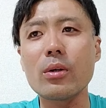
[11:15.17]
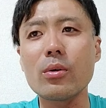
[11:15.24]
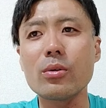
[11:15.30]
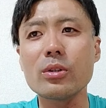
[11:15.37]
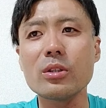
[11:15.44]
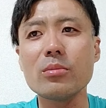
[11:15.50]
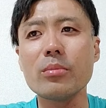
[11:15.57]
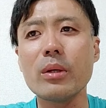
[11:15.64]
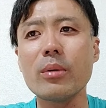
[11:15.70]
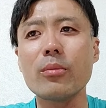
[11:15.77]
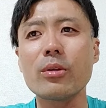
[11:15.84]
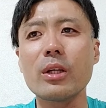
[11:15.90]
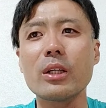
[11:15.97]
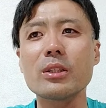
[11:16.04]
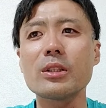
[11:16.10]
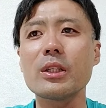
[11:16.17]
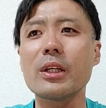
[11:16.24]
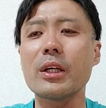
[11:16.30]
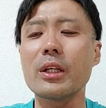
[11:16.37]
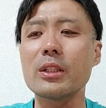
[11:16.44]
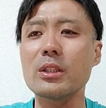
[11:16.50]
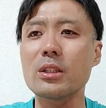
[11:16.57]
か個人名も出して
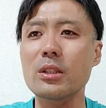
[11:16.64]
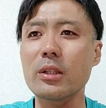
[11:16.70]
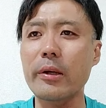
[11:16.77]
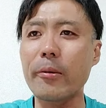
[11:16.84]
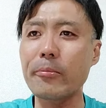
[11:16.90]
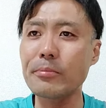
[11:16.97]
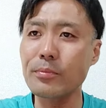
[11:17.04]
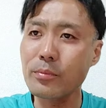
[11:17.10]
へんしさ